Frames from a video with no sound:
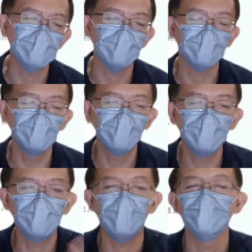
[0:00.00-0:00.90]
障、提
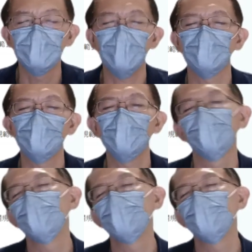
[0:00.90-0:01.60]
供保障作